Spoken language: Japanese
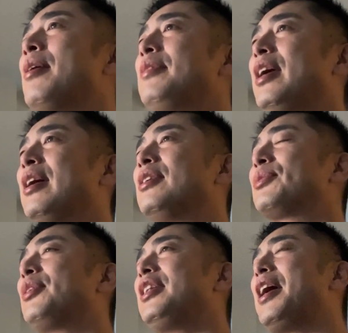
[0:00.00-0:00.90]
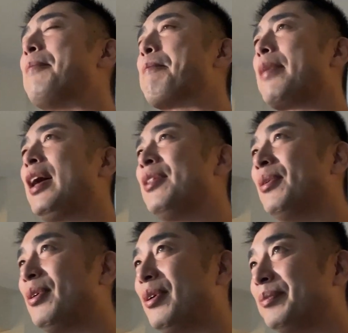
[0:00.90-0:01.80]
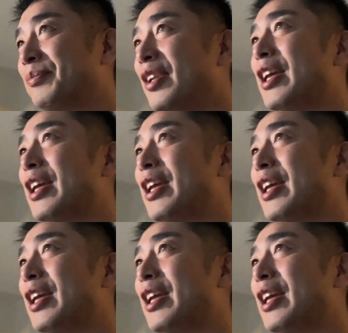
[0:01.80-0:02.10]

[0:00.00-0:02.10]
でそれであの